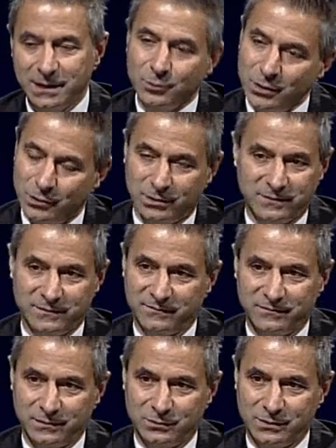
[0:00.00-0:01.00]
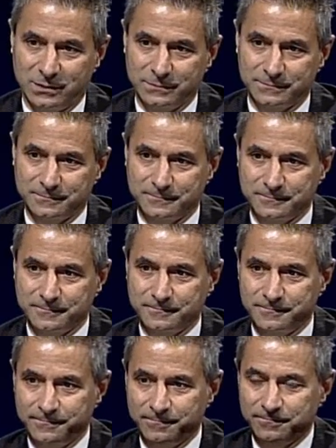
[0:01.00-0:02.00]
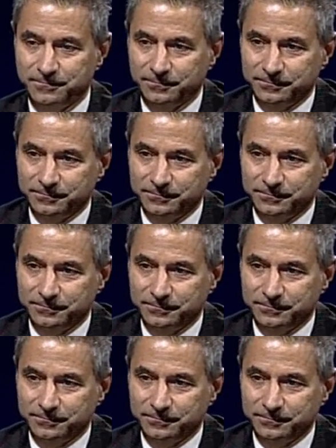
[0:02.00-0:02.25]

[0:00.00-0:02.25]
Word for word: effettuato. Senta, io non ho mai poi